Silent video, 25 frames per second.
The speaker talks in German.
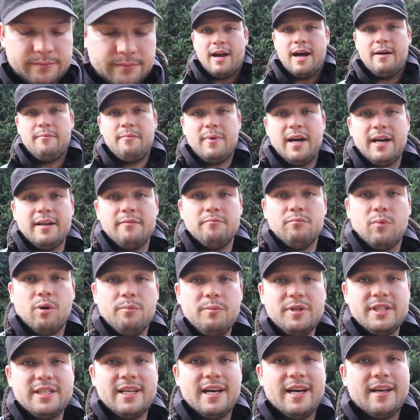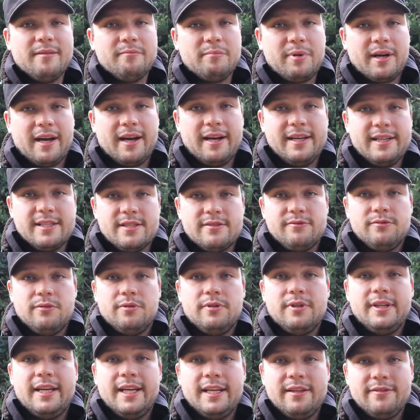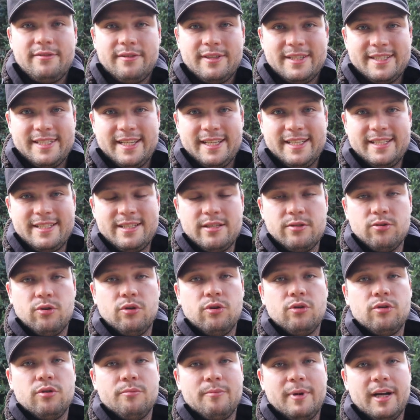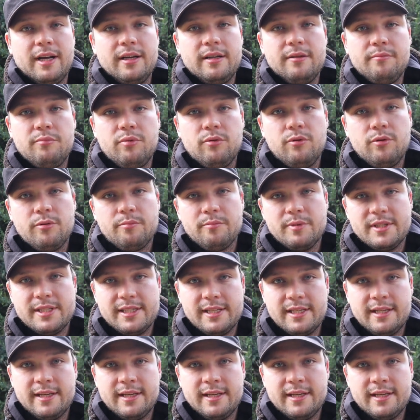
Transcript: Wir haben einen momentanen Preis von etwa 16 Euro im Angebot bis